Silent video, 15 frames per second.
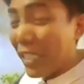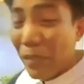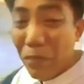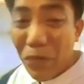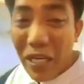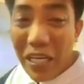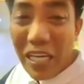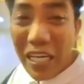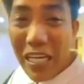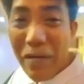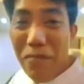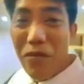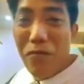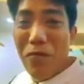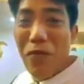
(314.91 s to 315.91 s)
Kasi po
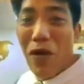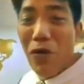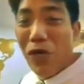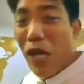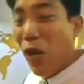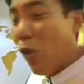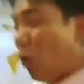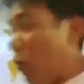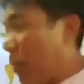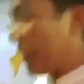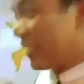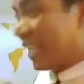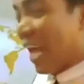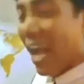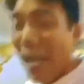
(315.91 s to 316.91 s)
nagre-review po ako ng
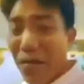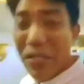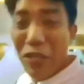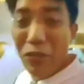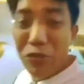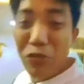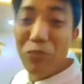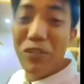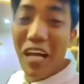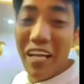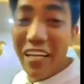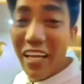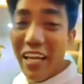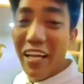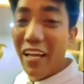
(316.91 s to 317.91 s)
comments sa aking YouTube
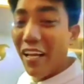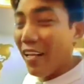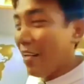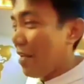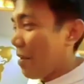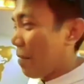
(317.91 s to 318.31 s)
channel.